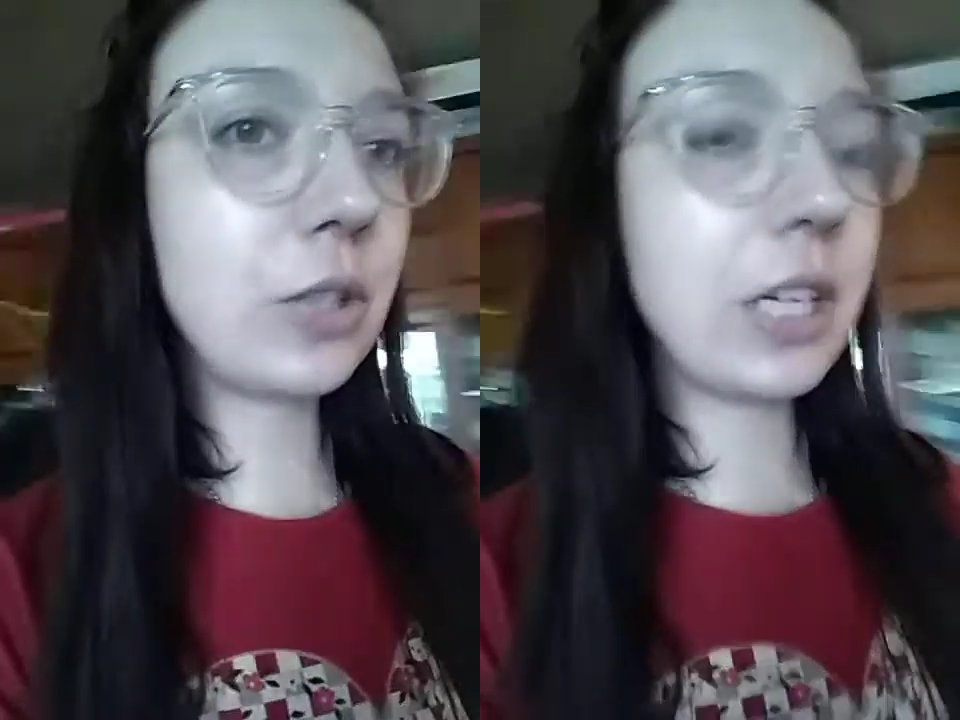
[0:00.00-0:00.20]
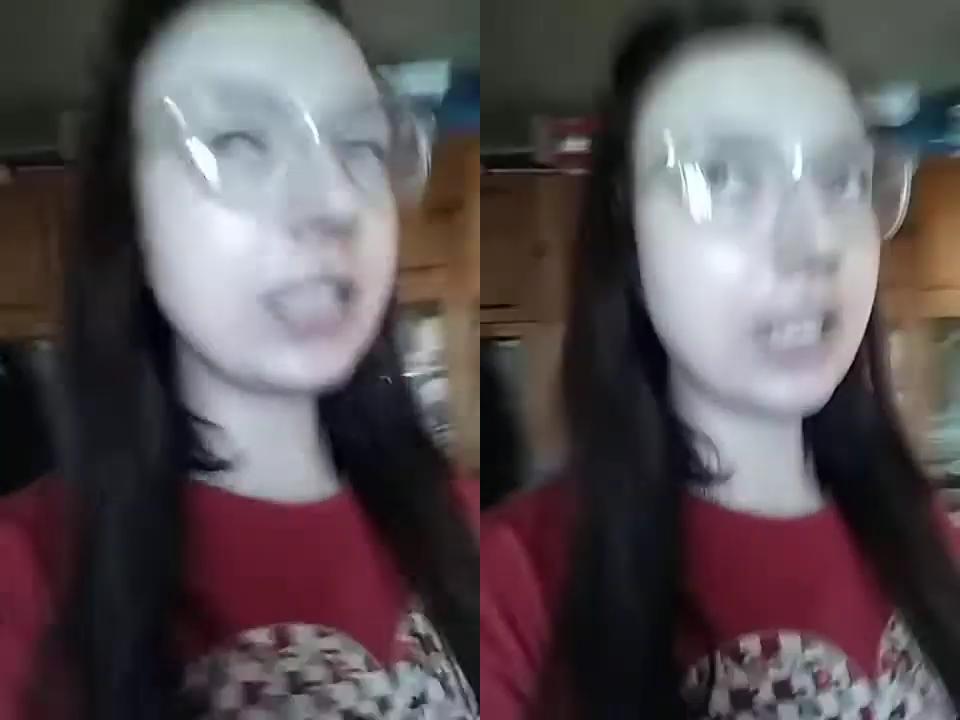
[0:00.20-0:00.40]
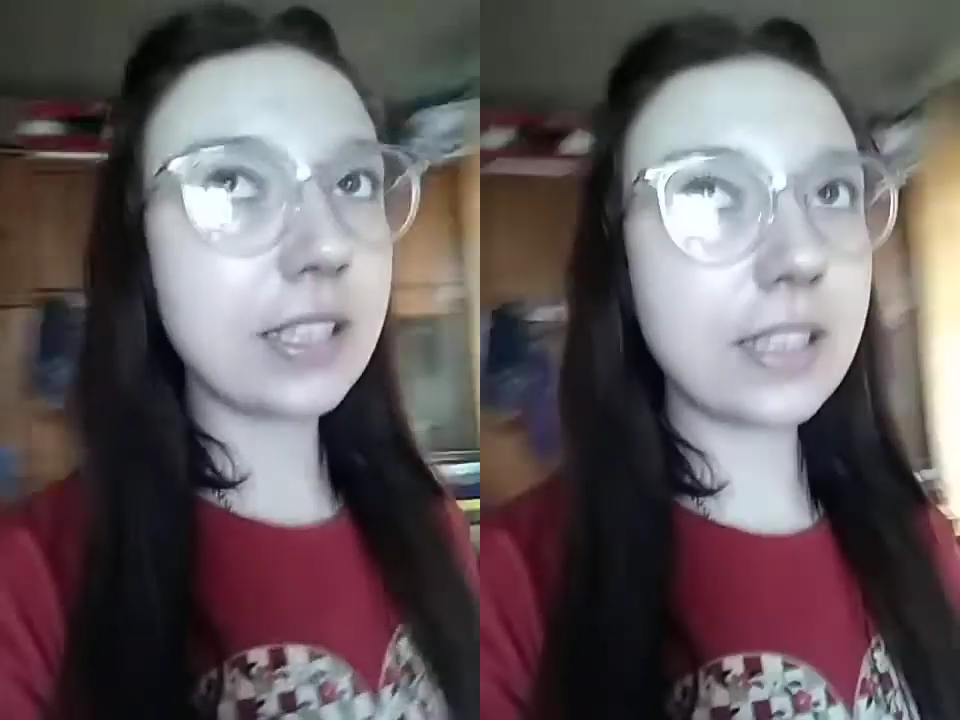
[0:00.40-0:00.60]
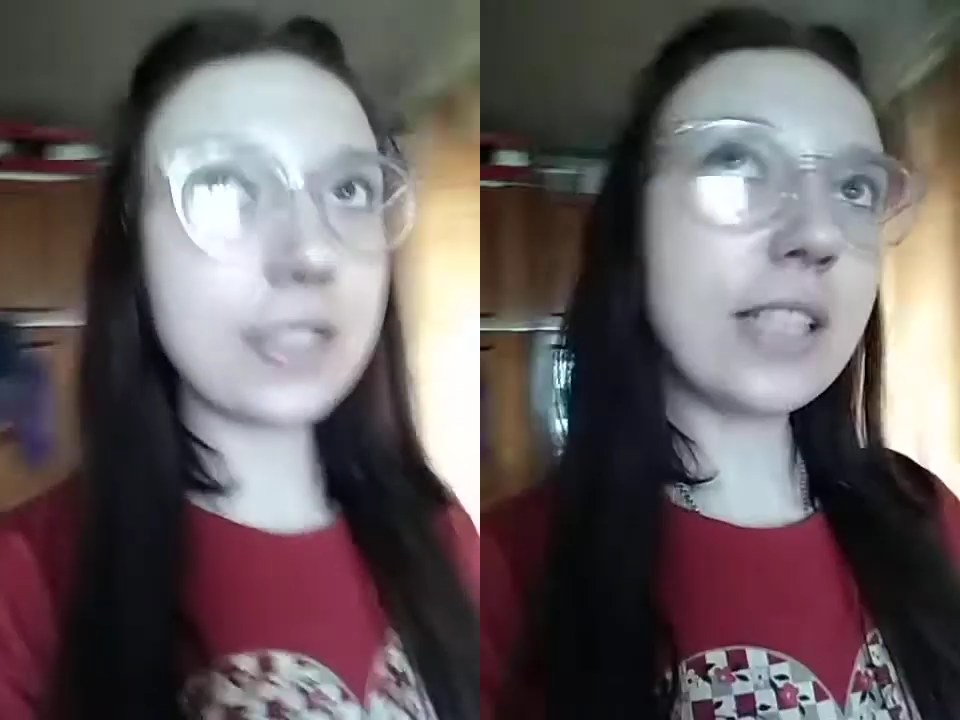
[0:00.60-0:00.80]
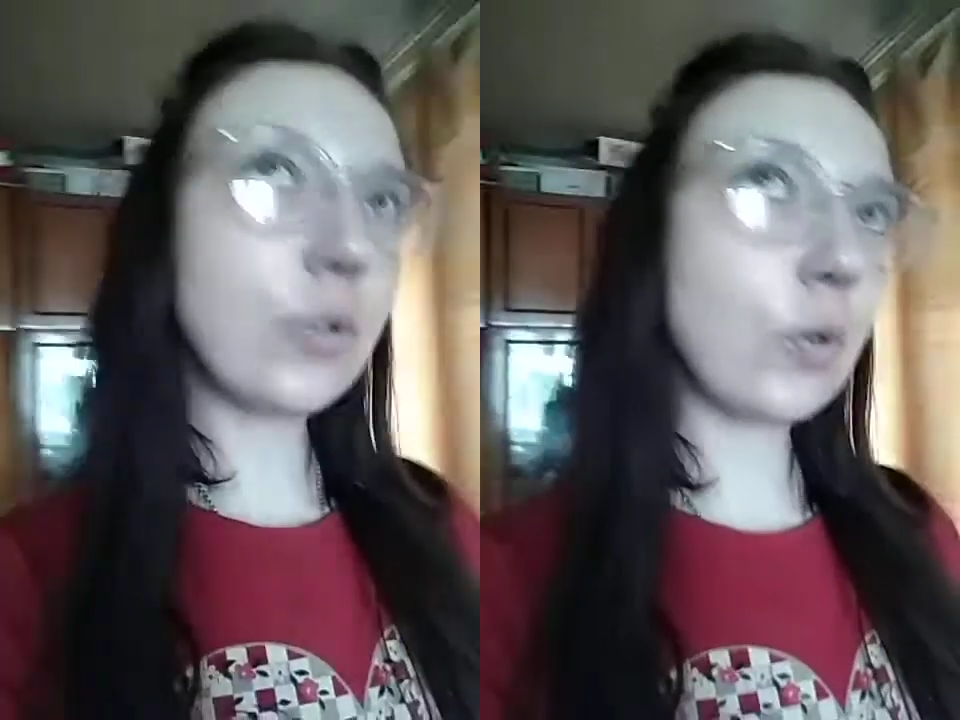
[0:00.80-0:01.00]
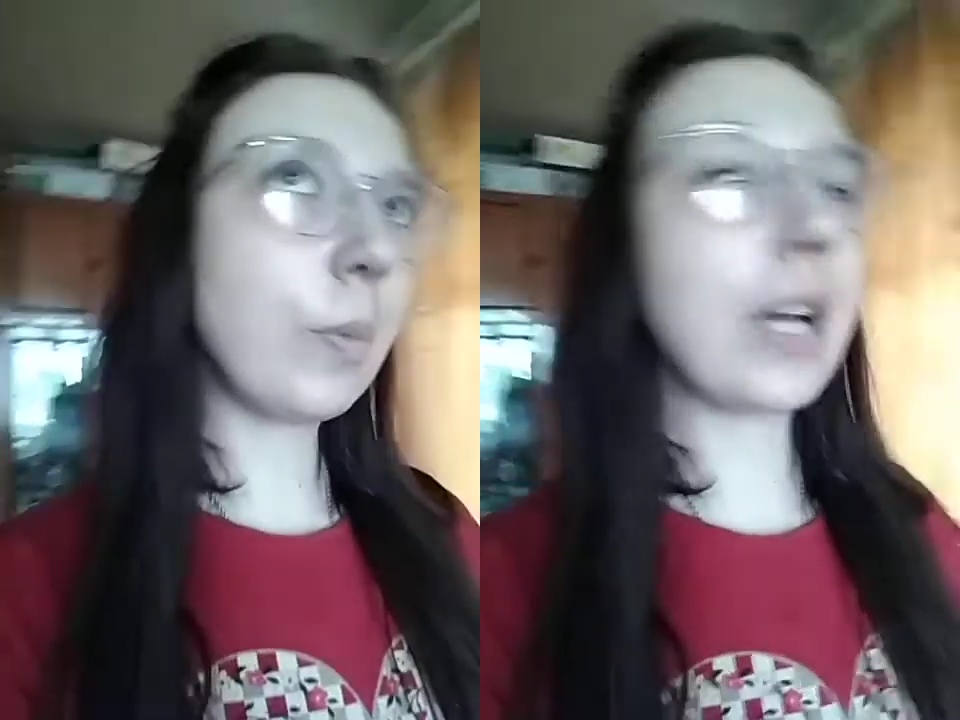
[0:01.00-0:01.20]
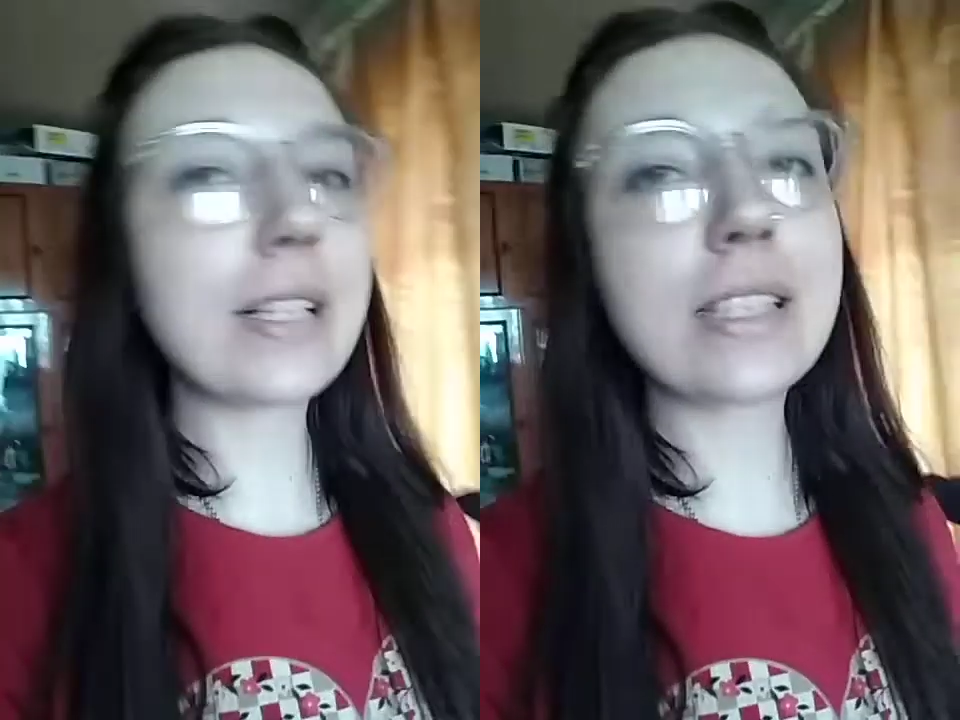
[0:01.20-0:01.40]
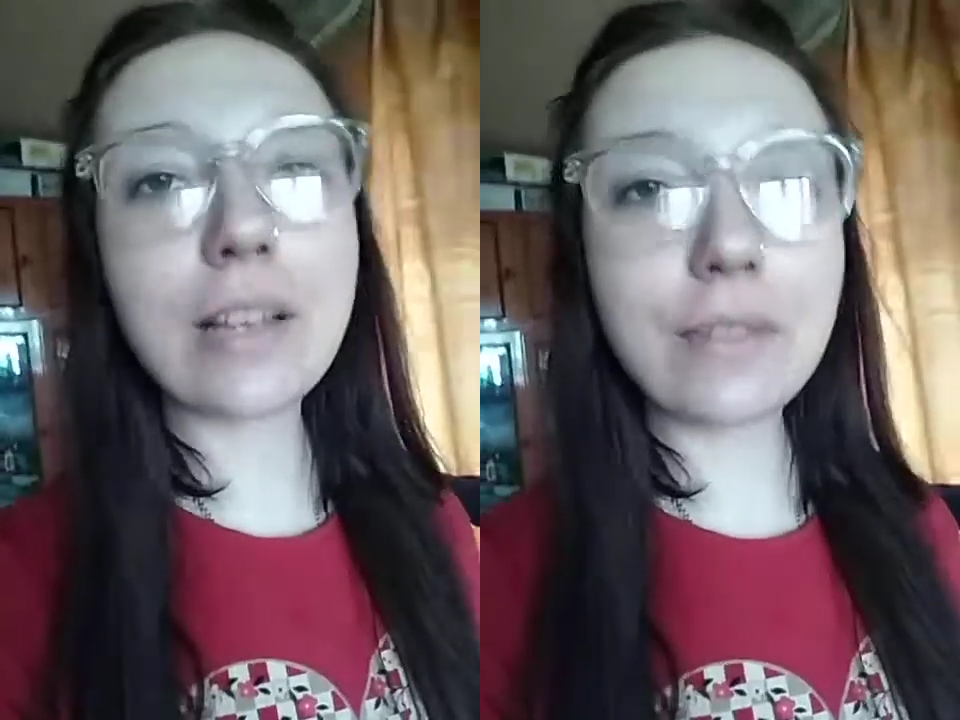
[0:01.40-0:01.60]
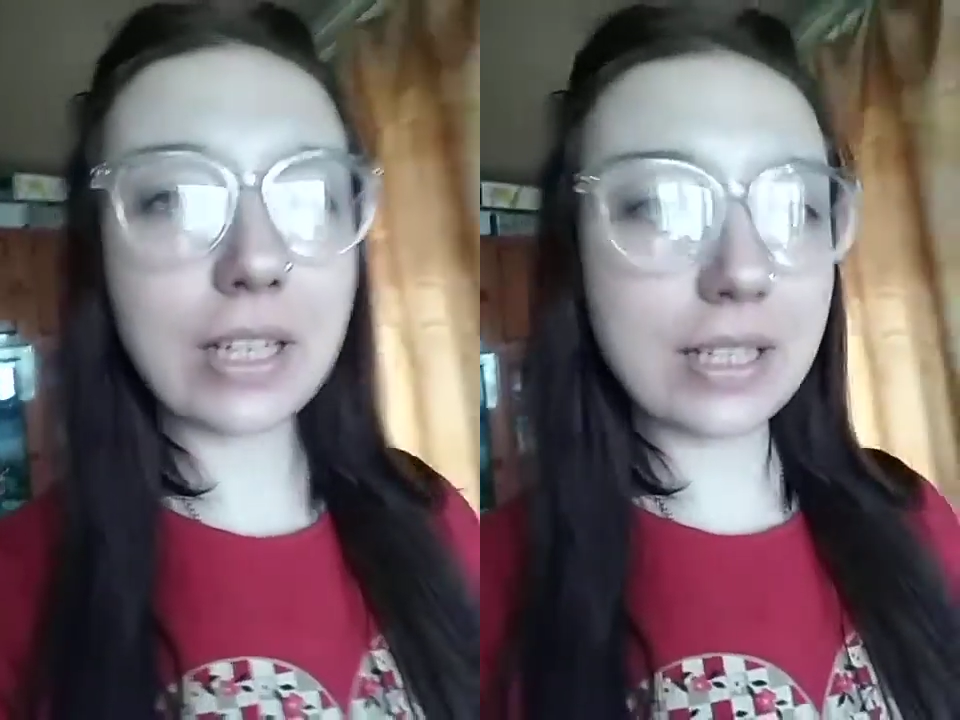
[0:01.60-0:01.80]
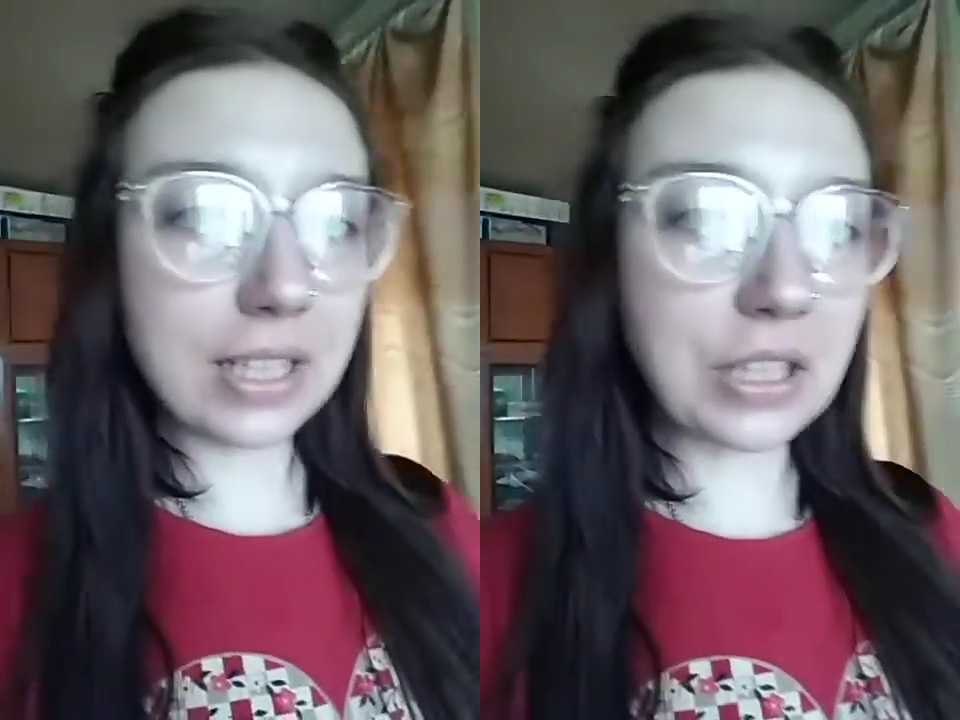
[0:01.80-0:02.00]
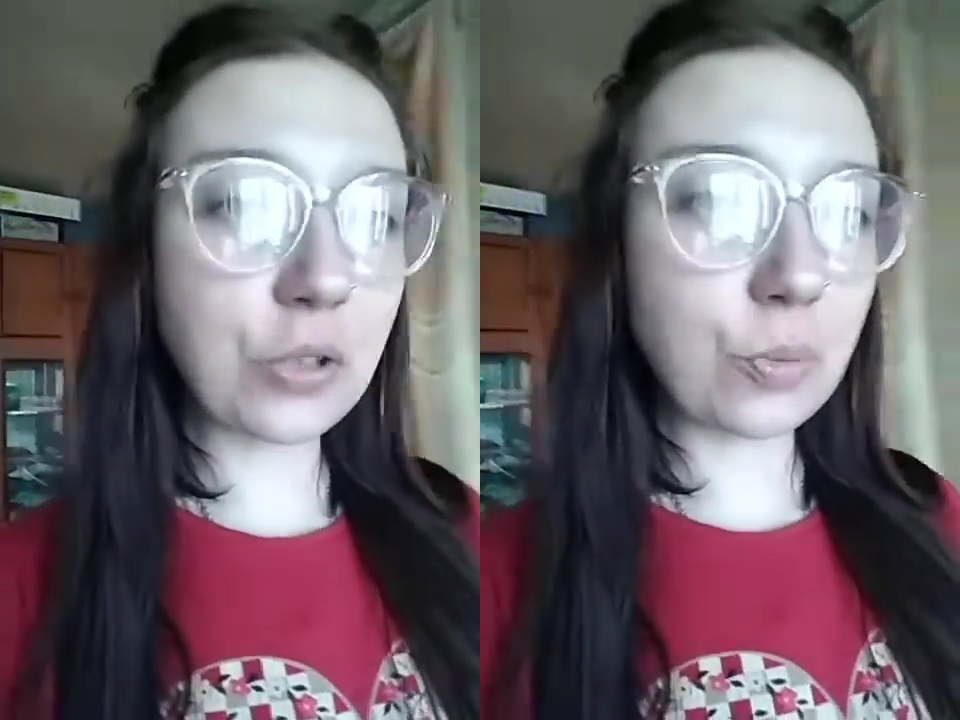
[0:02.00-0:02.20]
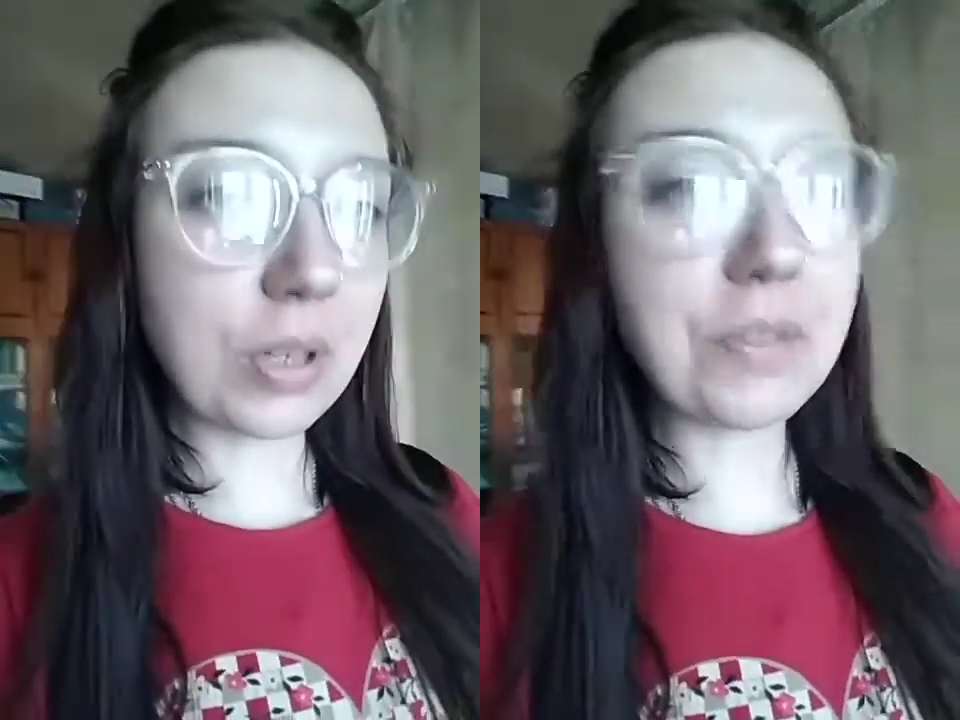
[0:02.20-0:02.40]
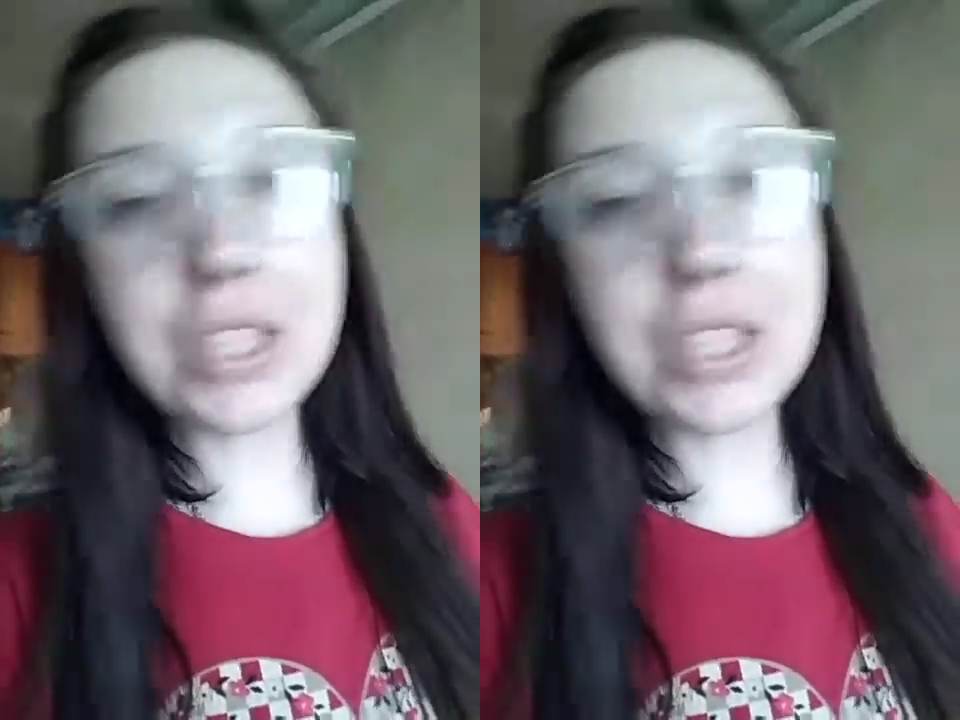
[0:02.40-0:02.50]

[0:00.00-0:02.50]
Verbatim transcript: Я хотела рассказать о том, как ставили оценки у меня в